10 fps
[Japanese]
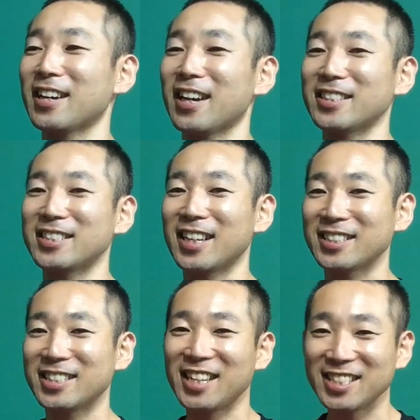勝ちが
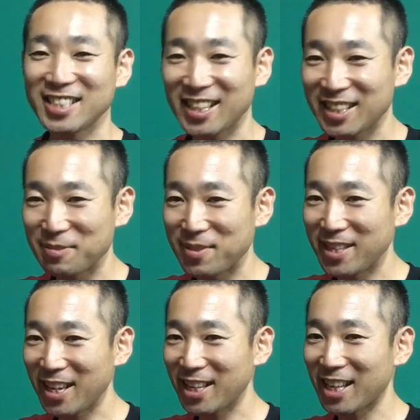チラチラって見え
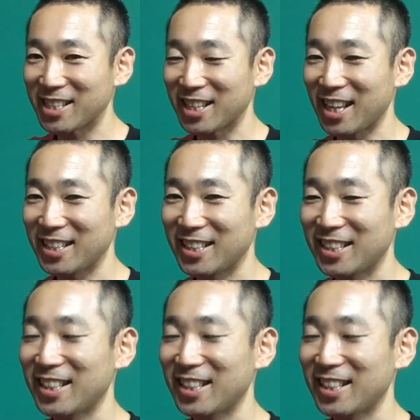てきたんじゃないって